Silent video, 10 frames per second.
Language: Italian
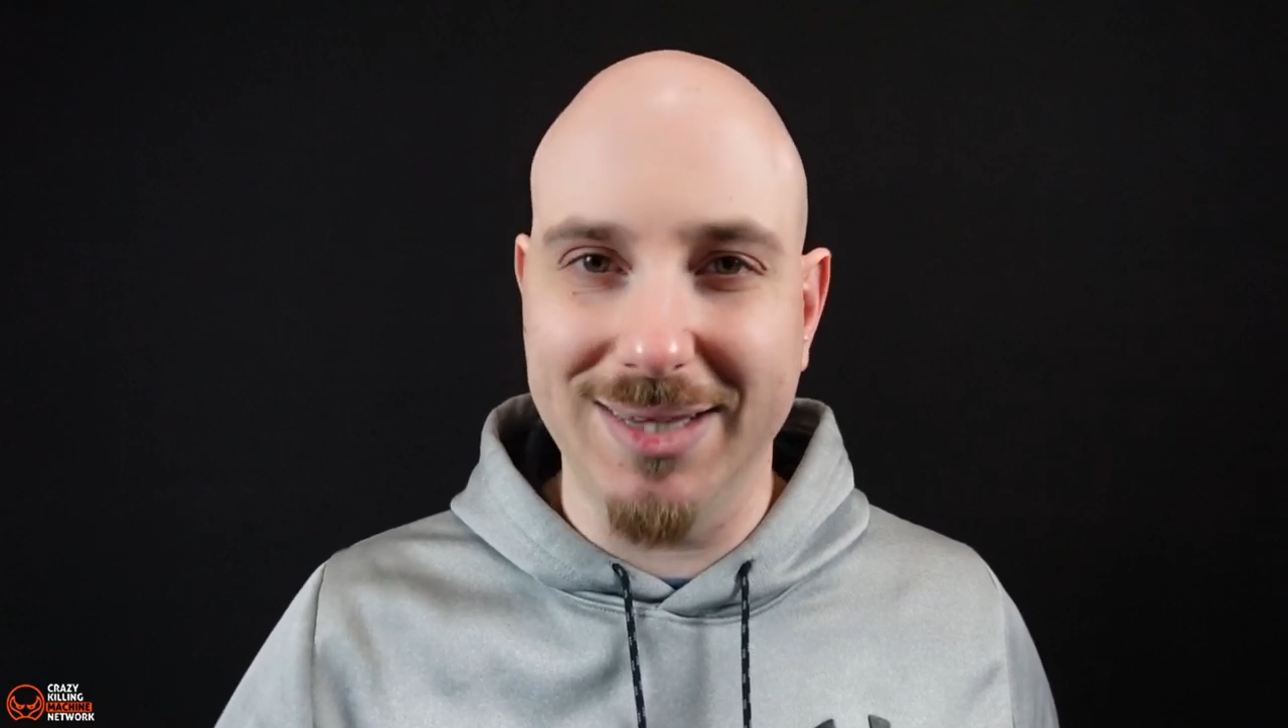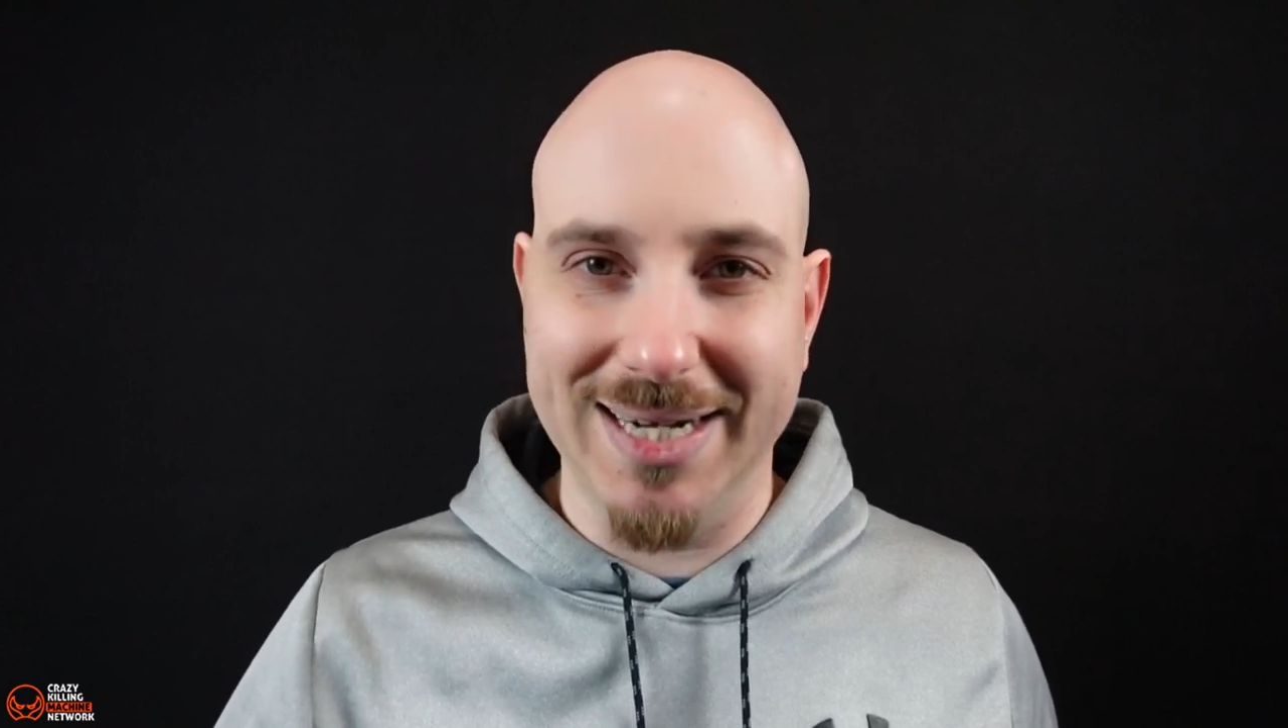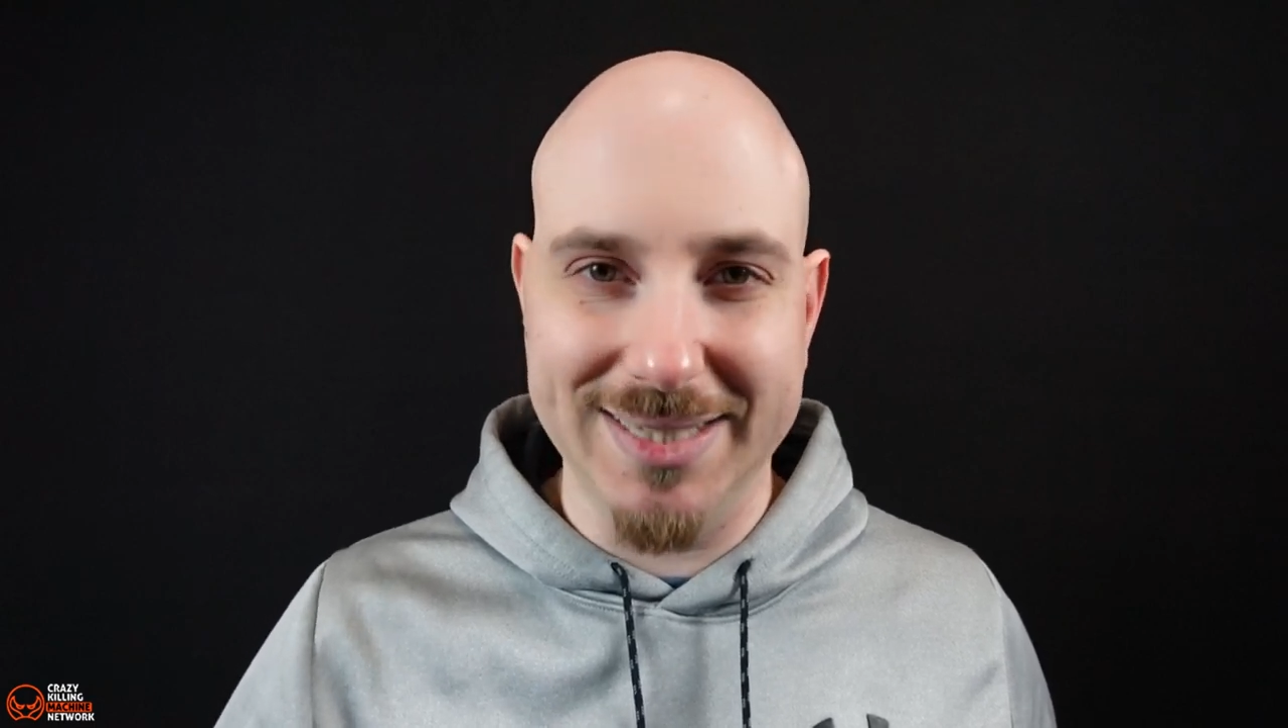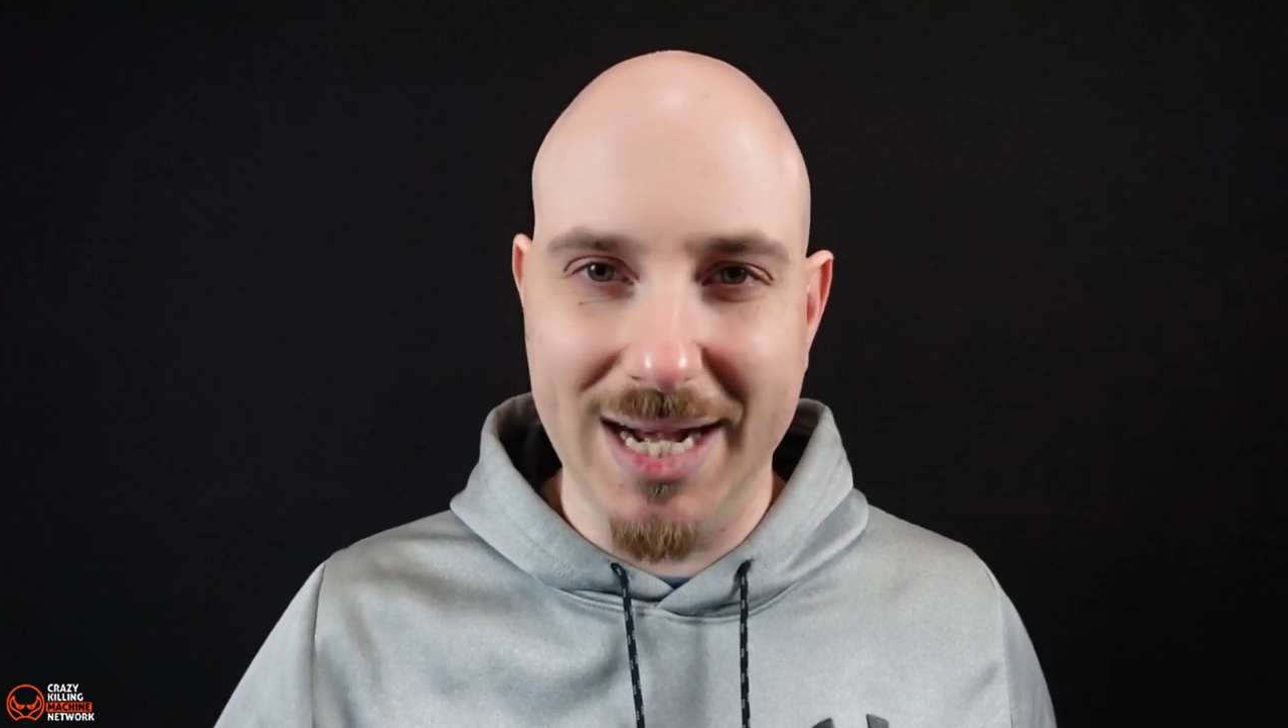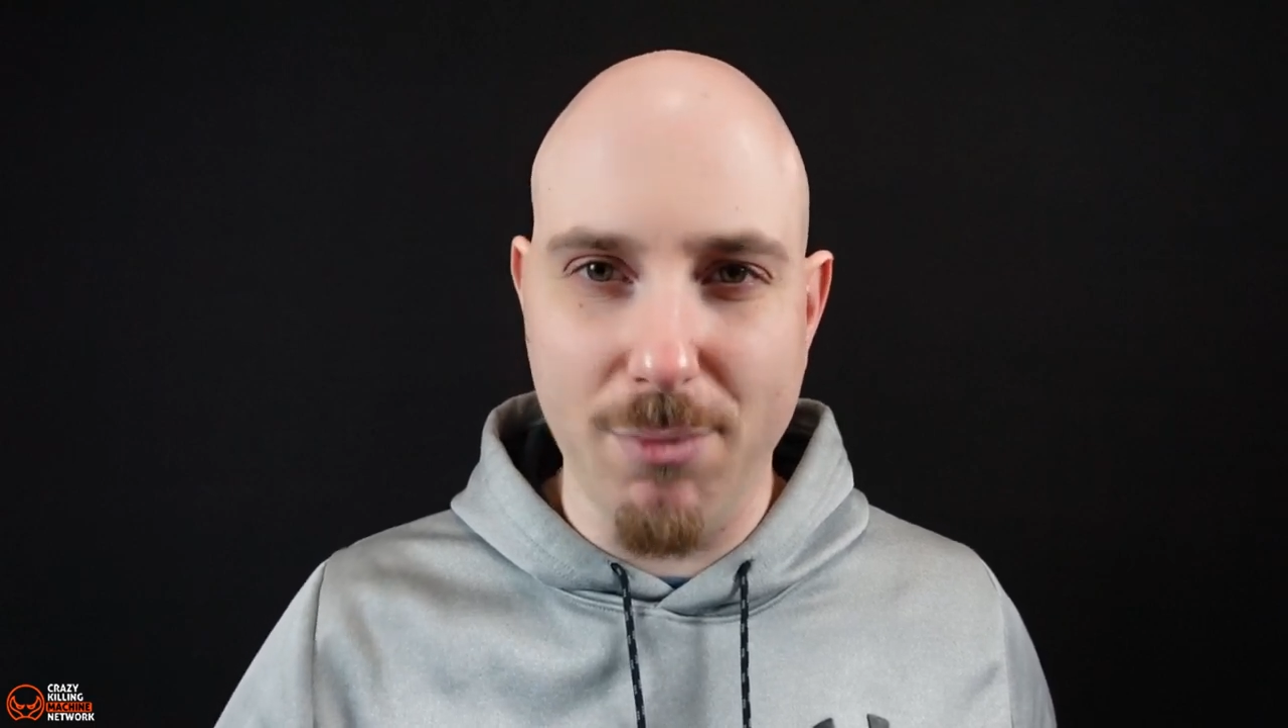
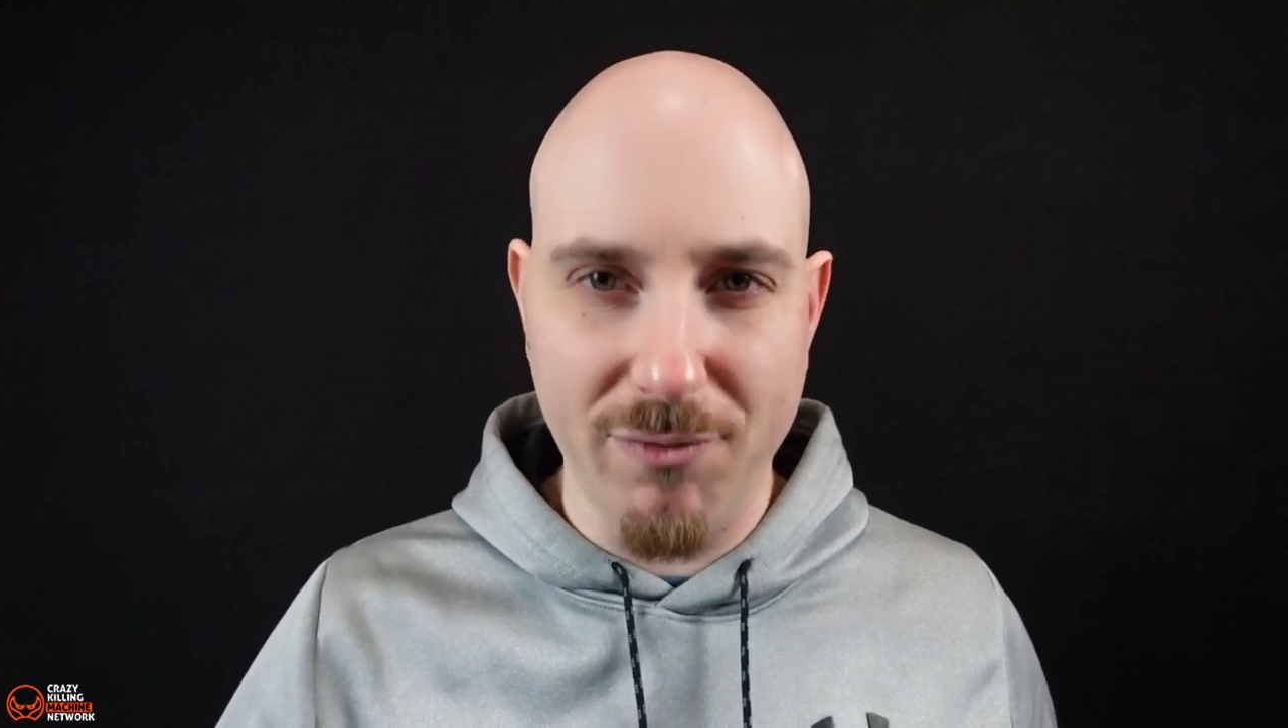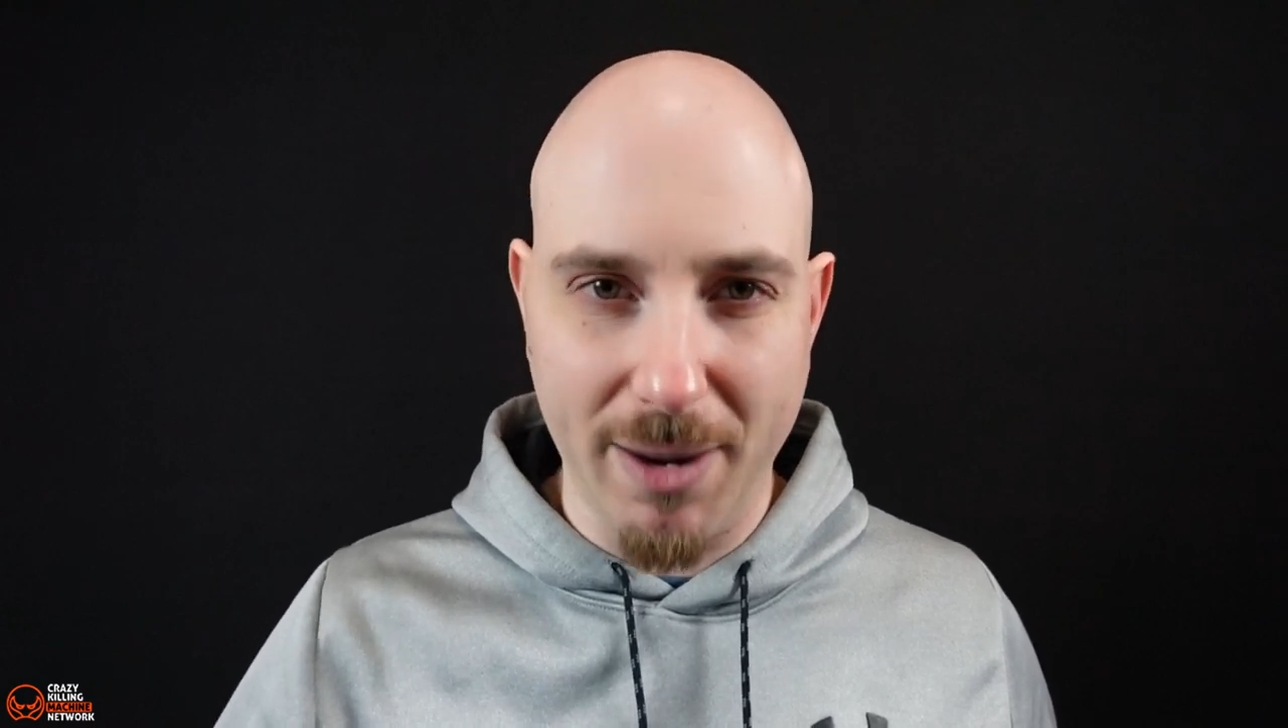tratteremo